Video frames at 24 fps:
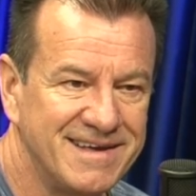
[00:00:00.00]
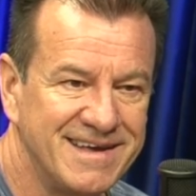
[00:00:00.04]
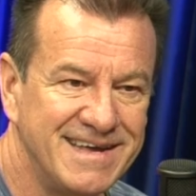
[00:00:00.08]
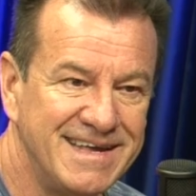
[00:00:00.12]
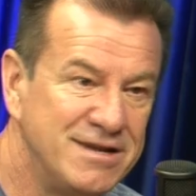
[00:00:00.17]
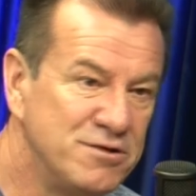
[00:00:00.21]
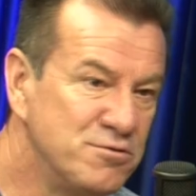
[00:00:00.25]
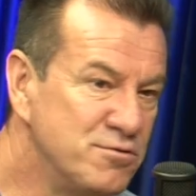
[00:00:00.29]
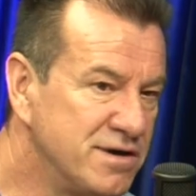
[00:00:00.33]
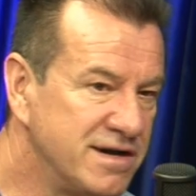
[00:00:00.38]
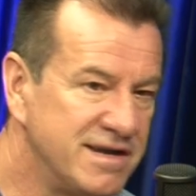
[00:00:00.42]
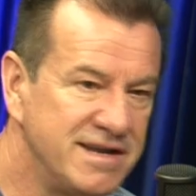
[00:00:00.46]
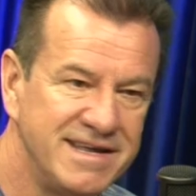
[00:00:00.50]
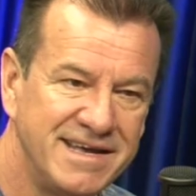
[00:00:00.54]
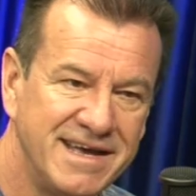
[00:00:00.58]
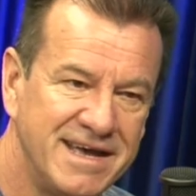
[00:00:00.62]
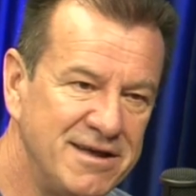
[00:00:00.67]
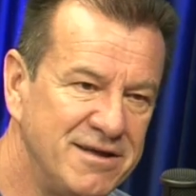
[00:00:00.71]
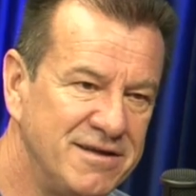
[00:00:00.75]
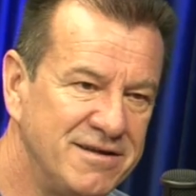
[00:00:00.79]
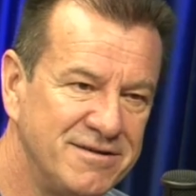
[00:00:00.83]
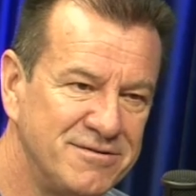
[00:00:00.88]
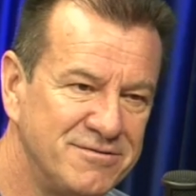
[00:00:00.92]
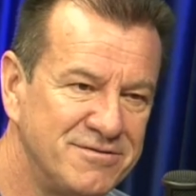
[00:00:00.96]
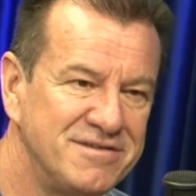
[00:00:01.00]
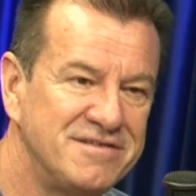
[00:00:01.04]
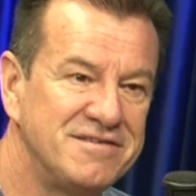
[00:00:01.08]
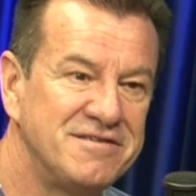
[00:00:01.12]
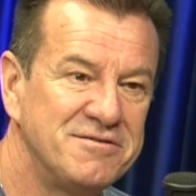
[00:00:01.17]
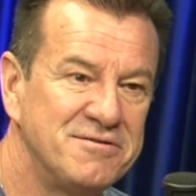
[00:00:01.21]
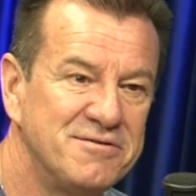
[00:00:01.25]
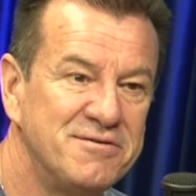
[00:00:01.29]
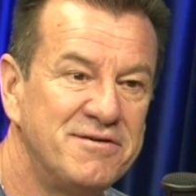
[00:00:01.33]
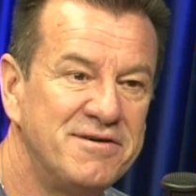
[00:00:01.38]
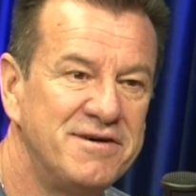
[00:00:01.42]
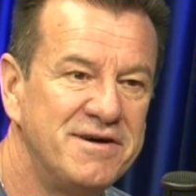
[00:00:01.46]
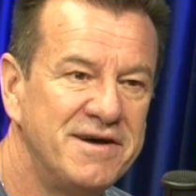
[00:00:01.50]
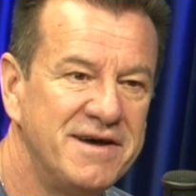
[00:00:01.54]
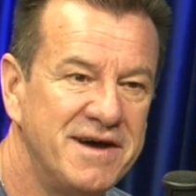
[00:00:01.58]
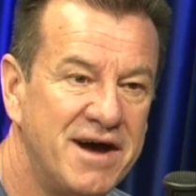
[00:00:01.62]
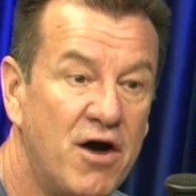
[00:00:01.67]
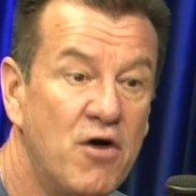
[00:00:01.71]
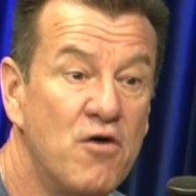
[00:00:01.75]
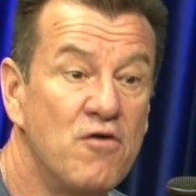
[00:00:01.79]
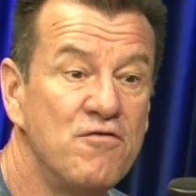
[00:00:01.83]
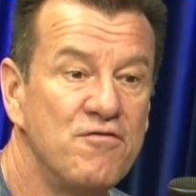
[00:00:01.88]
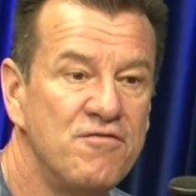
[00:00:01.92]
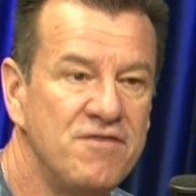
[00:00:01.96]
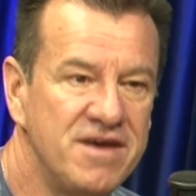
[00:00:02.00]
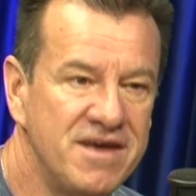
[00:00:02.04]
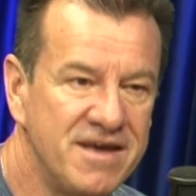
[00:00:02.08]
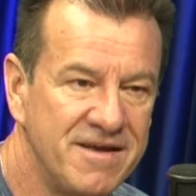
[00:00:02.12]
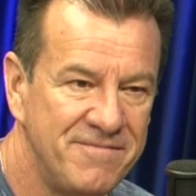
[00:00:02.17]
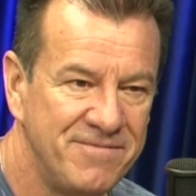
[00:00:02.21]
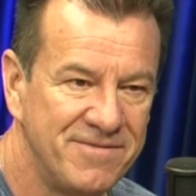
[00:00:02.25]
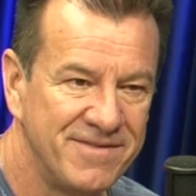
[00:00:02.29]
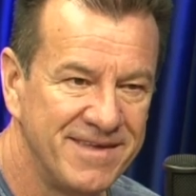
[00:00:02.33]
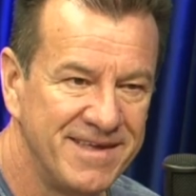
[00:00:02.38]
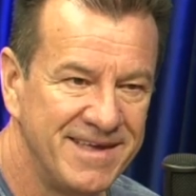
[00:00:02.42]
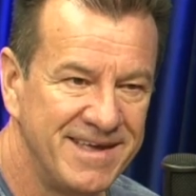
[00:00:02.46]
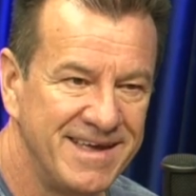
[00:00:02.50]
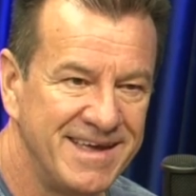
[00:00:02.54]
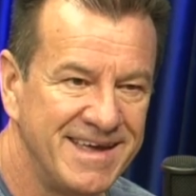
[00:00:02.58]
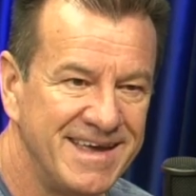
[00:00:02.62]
E nunca ninguém nos ensinou a ouvir. Uhum.